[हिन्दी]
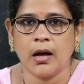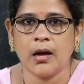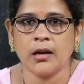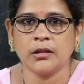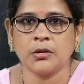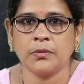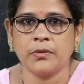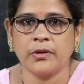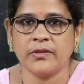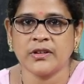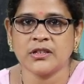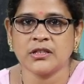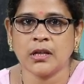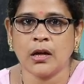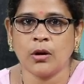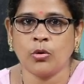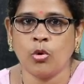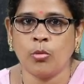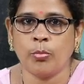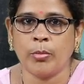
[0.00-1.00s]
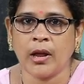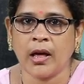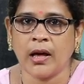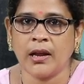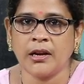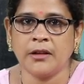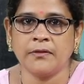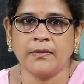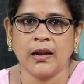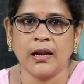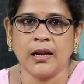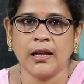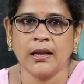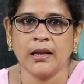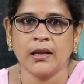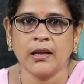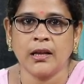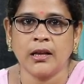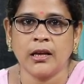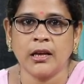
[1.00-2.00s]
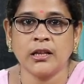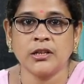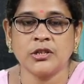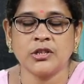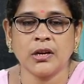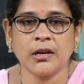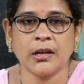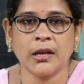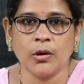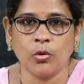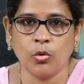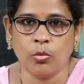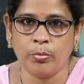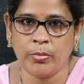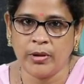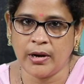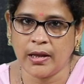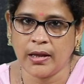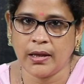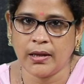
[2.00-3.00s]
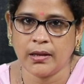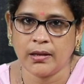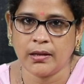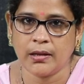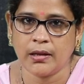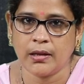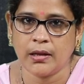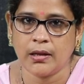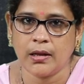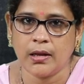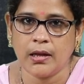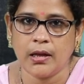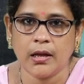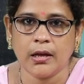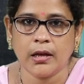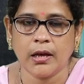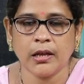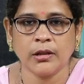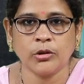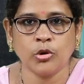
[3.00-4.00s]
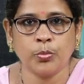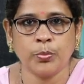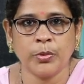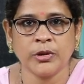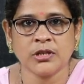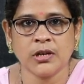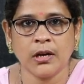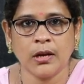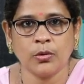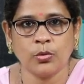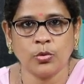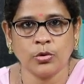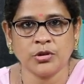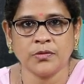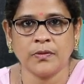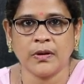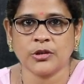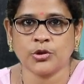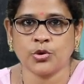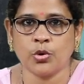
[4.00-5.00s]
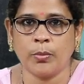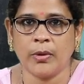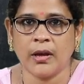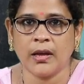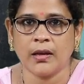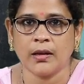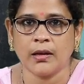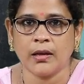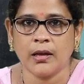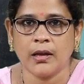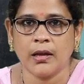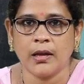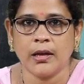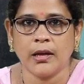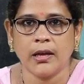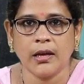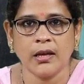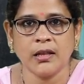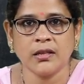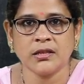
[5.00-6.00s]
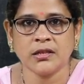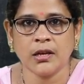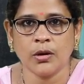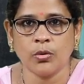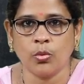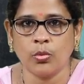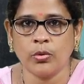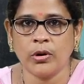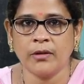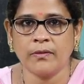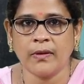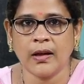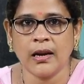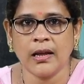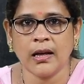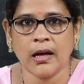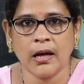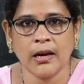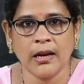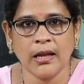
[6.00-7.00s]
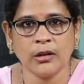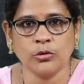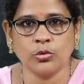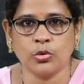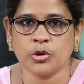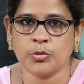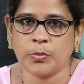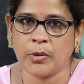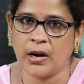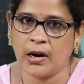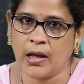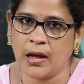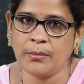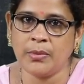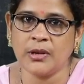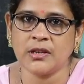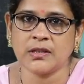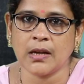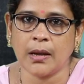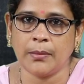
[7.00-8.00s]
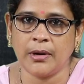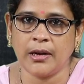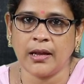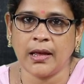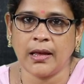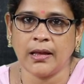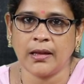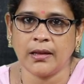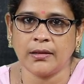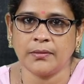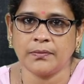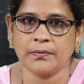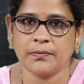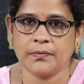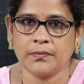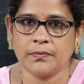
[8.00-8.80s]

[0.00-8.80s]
अर्थव्यवस्था को बढ़ाने वाले इंजन के रूप में रहे किंतु पिछले कुछ वर्षों में इनसे होने वाले अनेक दुष्परिणाम भी सामने आए हैं